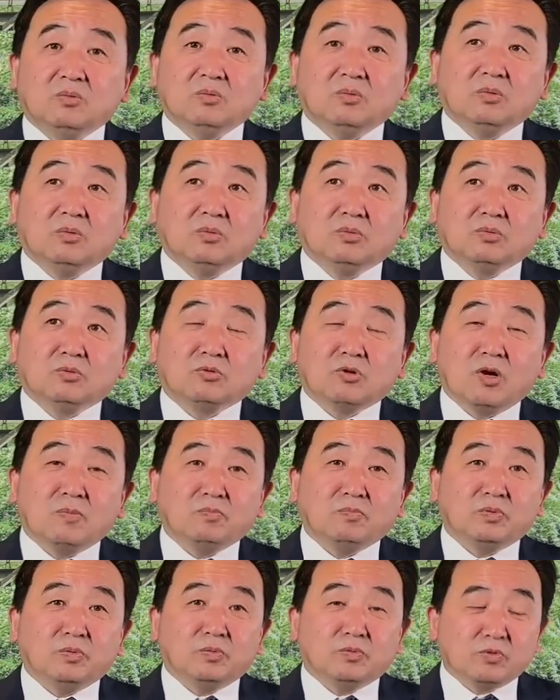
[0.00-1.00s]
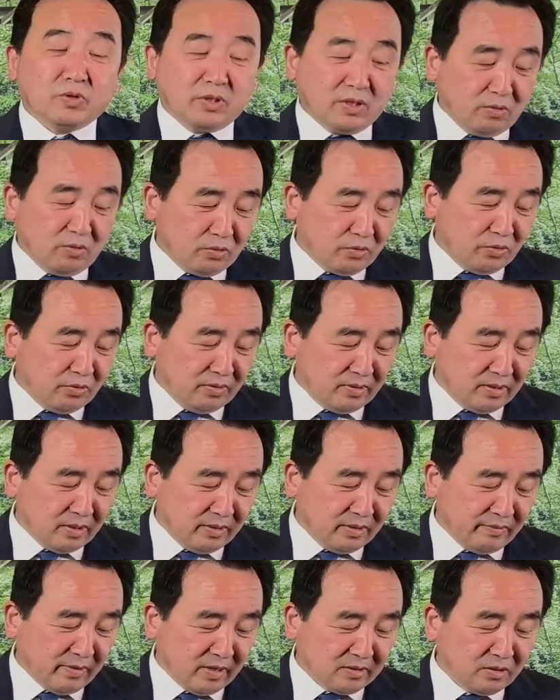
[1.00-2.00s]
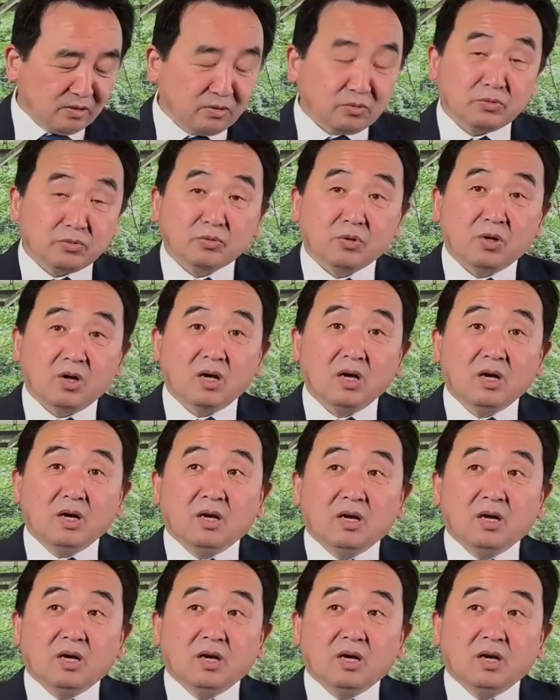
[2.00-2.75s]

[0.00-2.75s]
哦，川普最有趣的地方就是说，